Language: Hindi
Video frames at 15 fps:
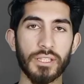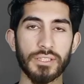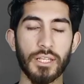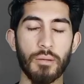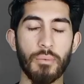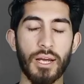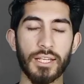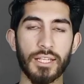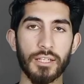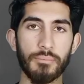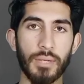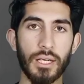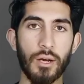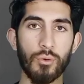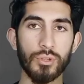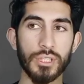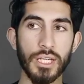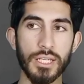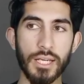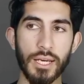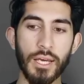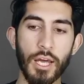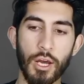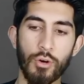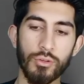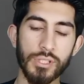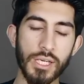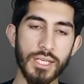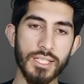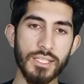पाकिस्तानी मार्केट में लॉन्च किया जाए
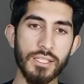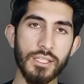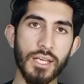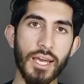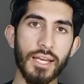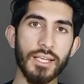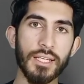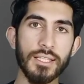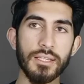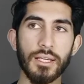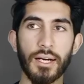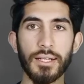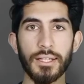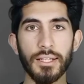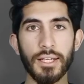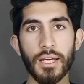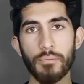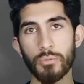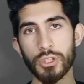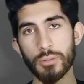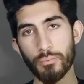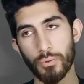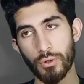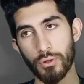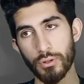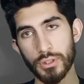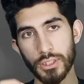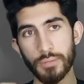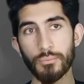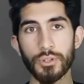उसका रीज़न ये है कि थर्टी ए मुझे
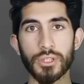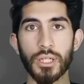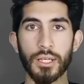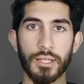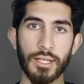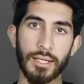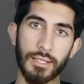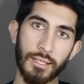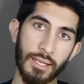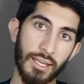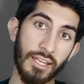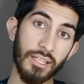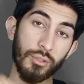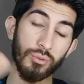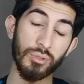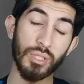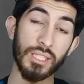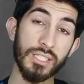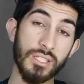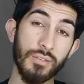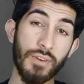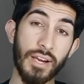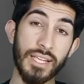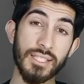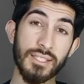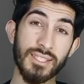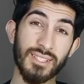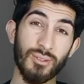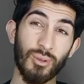बहुत ही मुश्किल लग रहा है क्योंकि इस डिवाइस